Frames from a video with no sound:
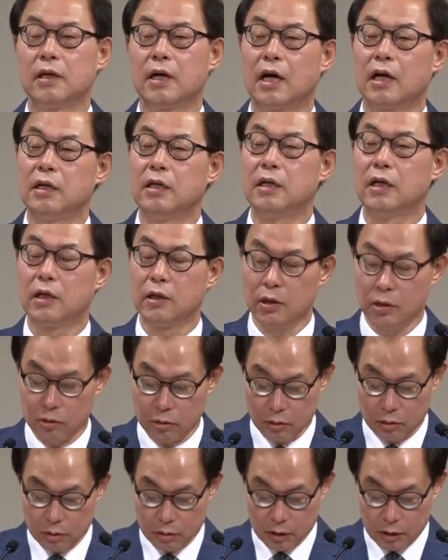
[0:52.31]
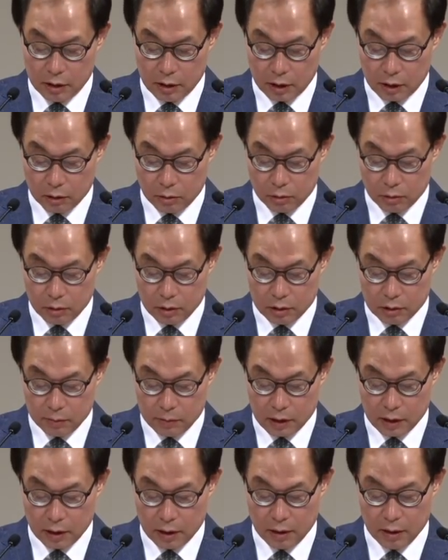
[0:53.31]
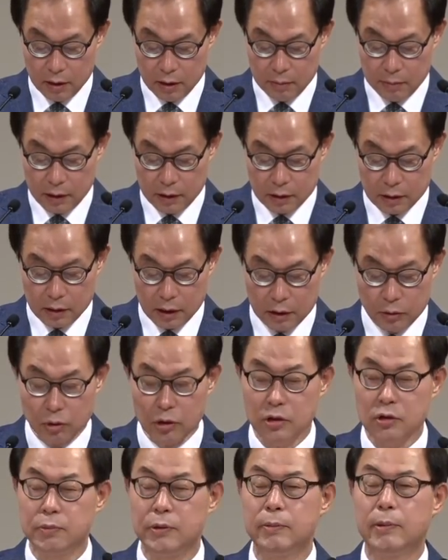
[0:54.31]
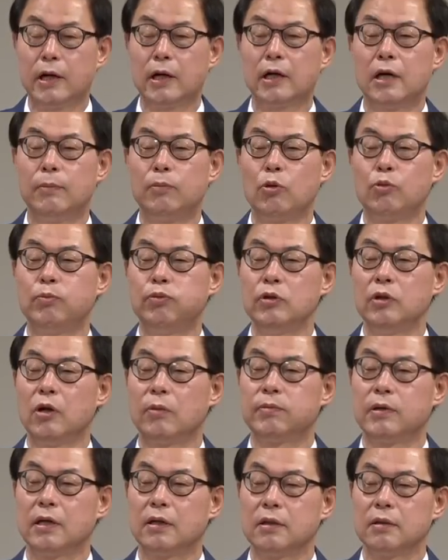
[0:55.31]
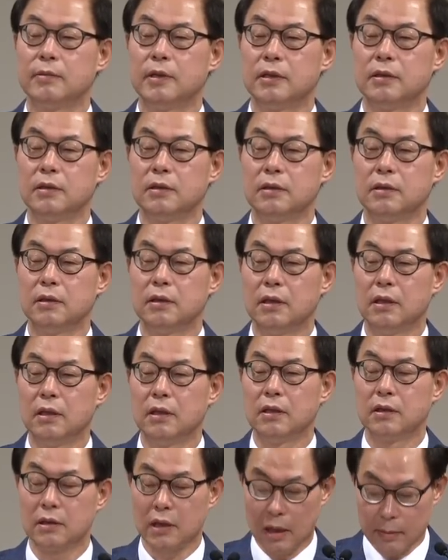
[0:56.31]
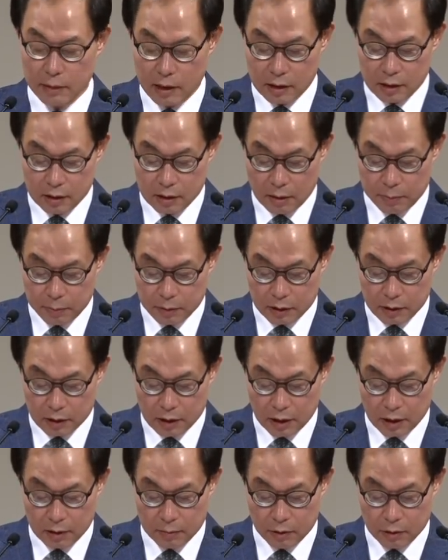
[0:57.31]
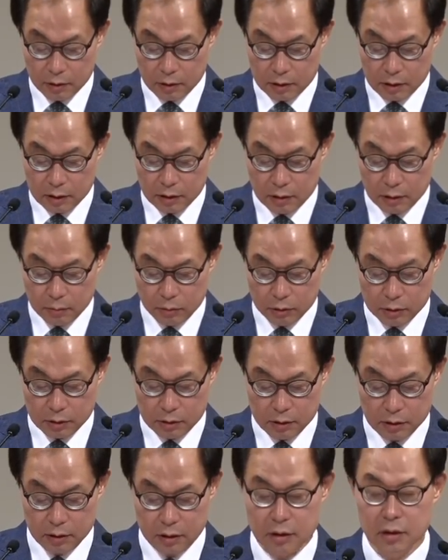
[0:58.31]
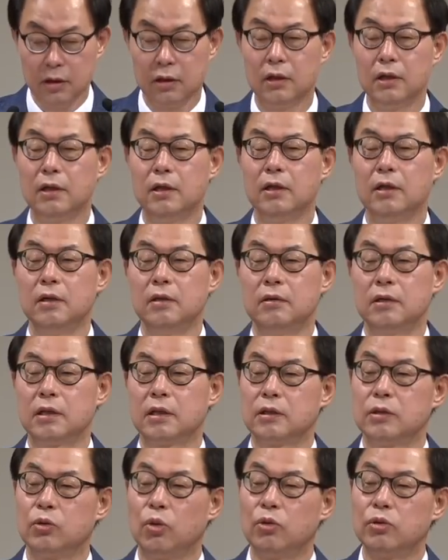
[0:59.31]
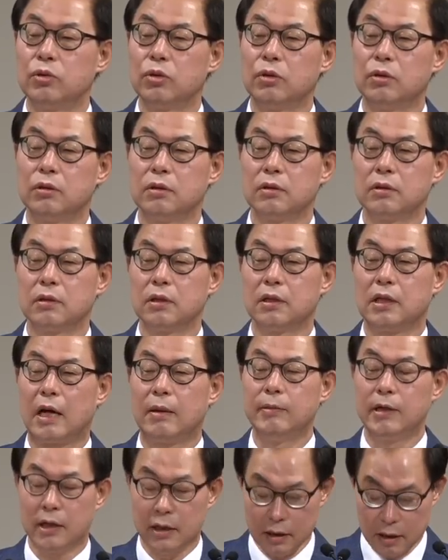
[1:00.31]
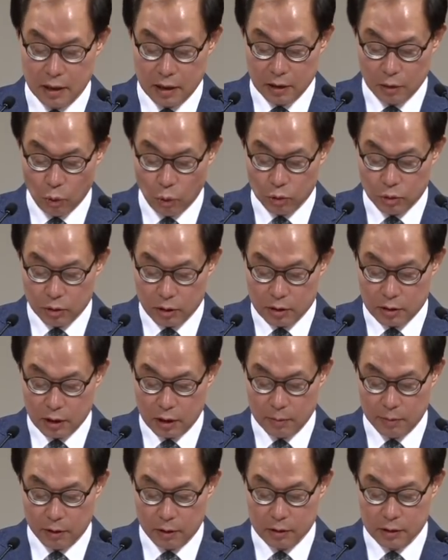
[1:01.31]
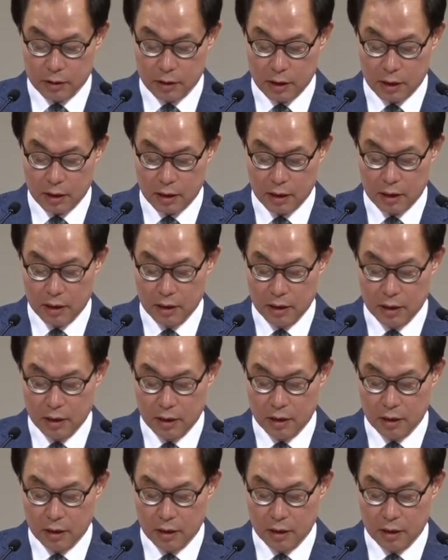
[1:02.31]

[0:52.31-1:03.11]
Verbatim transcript: 이건 악인에게도 있고 의인에게도 있습니다. 만약 계속해서 비바람과 폭풍이 없다 그러면은 사막이 돼버린다. 뭐 그런 얘기 들어보셨죠. 우리 종종 우리 남해안에 녹조 현상이 벌어진다.